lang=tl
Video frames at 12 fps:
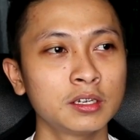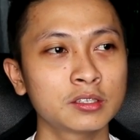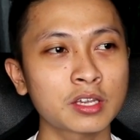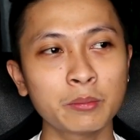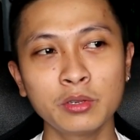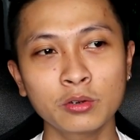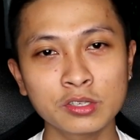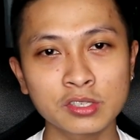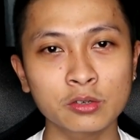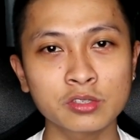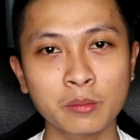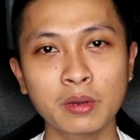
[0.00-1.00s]
sabi nung isa
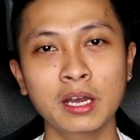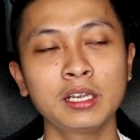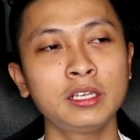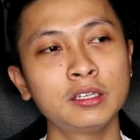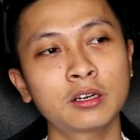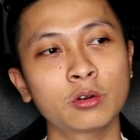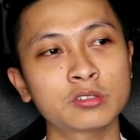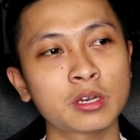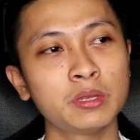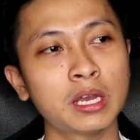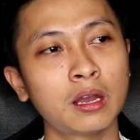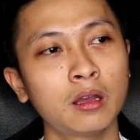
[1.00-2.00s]
ko sa mga leader ko,
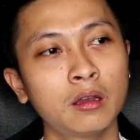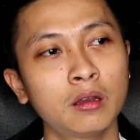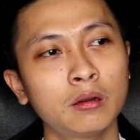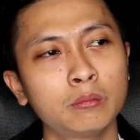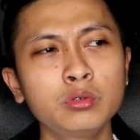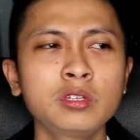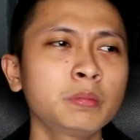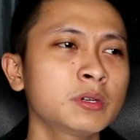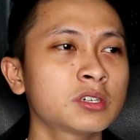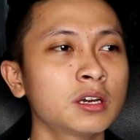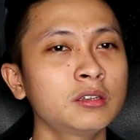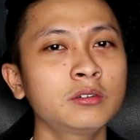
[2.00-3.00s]
sabi niya, buti pa
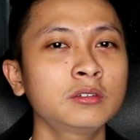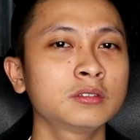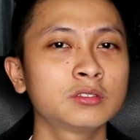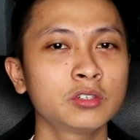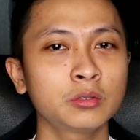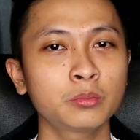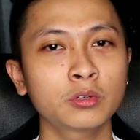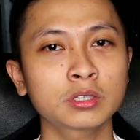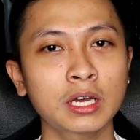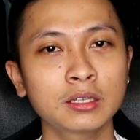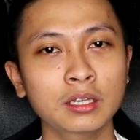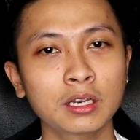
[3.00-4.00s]
siya no,
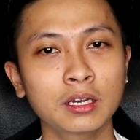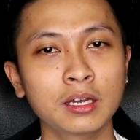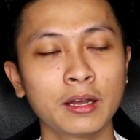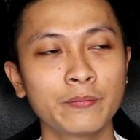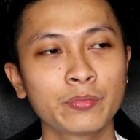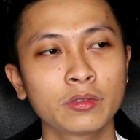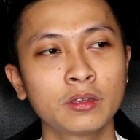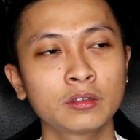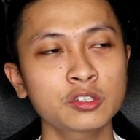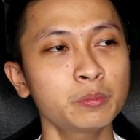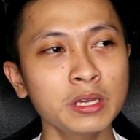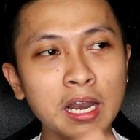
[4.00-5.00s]
sinuportahan talaga.
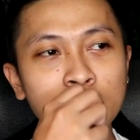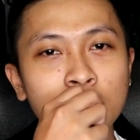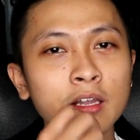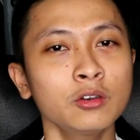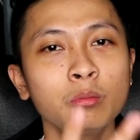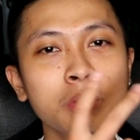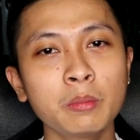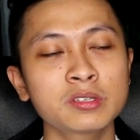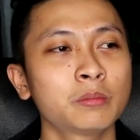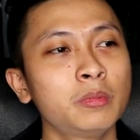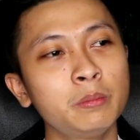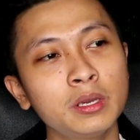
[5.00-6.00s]
Tapos bigla na lang lumabas
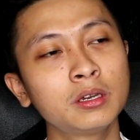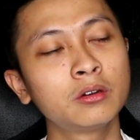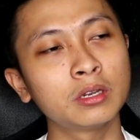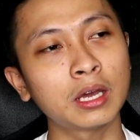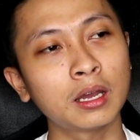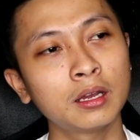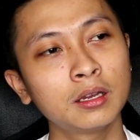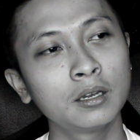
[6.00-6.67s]
sa bibig ko na,